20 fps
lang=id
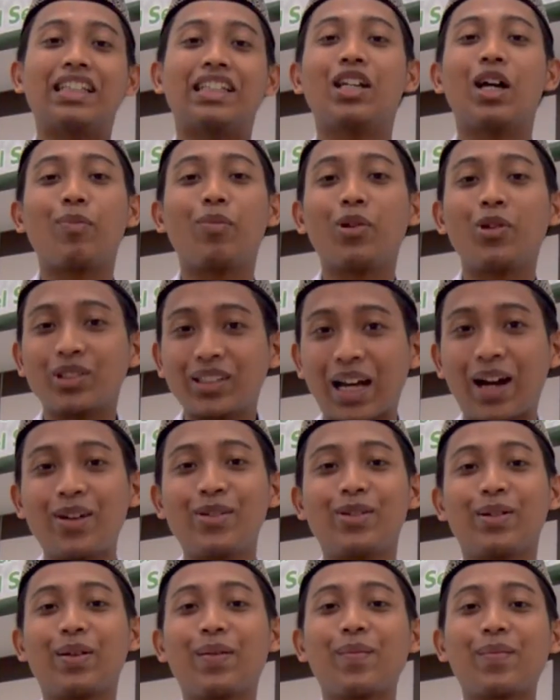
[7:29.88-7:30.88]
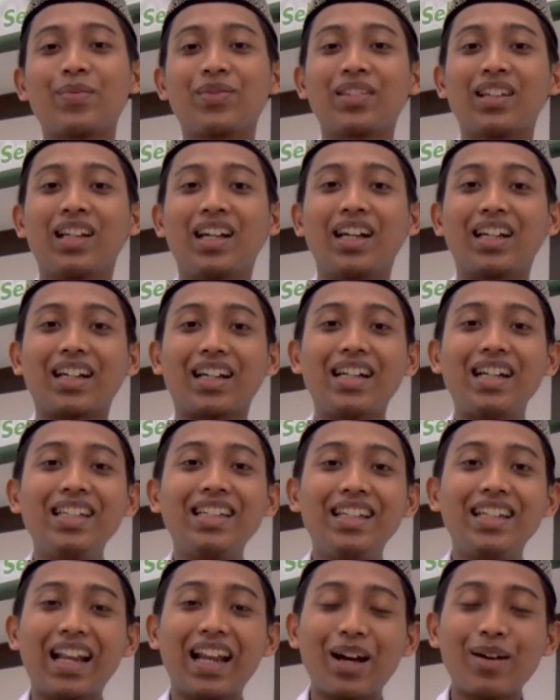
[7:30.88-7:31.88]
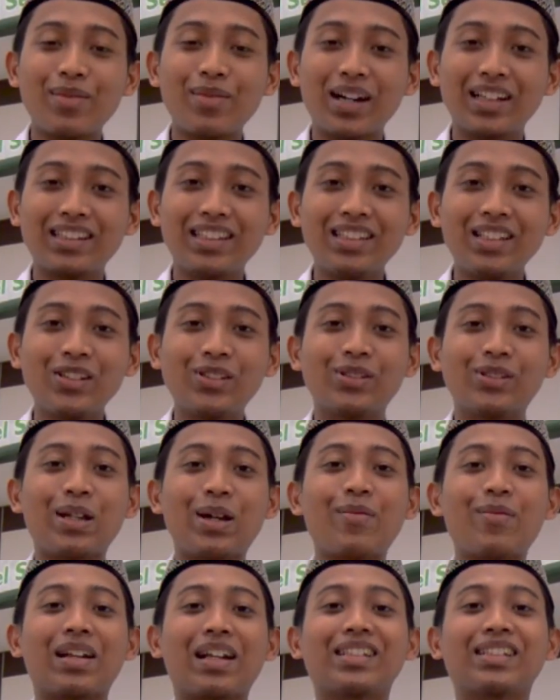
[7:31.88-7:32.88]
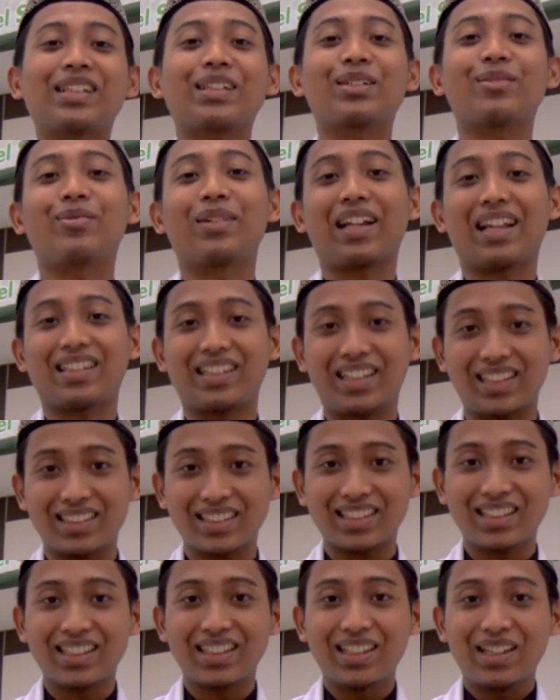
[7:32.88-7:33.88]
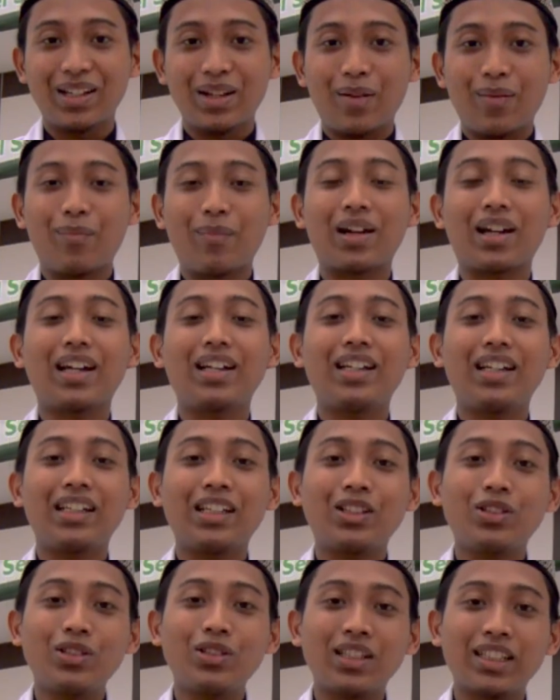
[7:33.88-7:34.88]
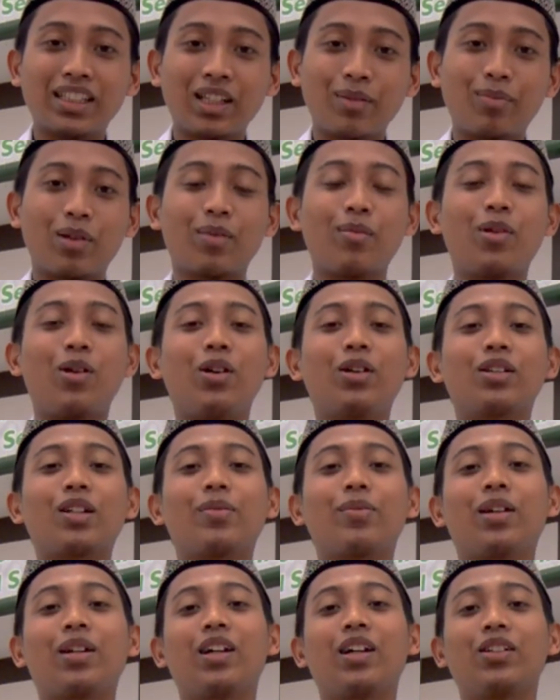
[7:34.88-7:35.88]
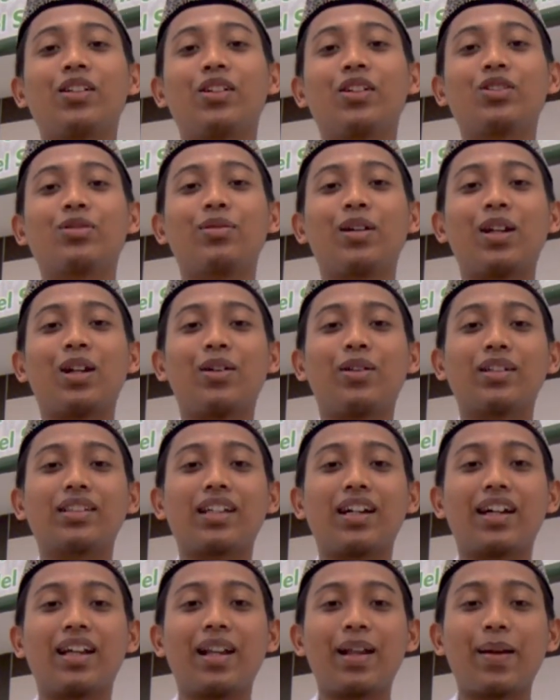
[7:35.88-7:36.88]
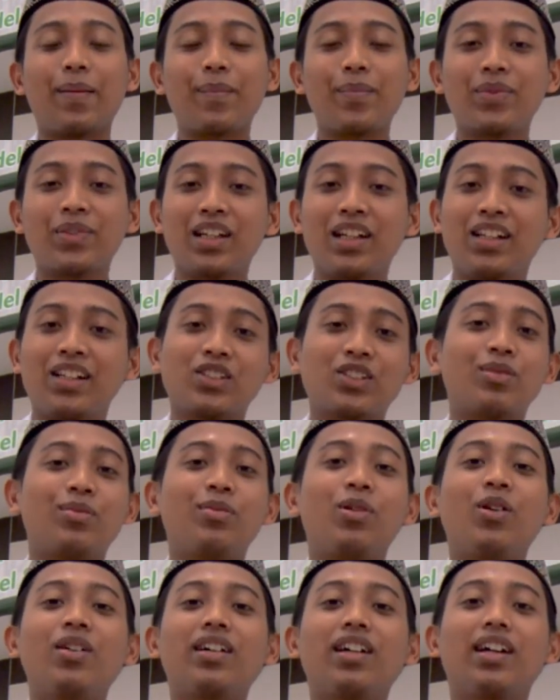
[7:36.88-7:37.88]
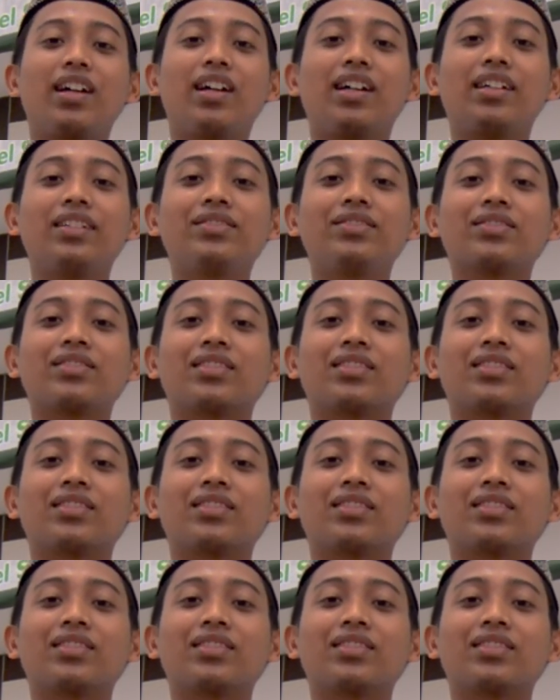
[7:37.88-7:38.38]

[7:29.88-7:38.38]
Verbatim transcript: 30 tahun. Karena di dalam hatinya sudah merasa keberatan. Maka dari itu kita bermohon kepada Allah Subhanahu wa taala semoga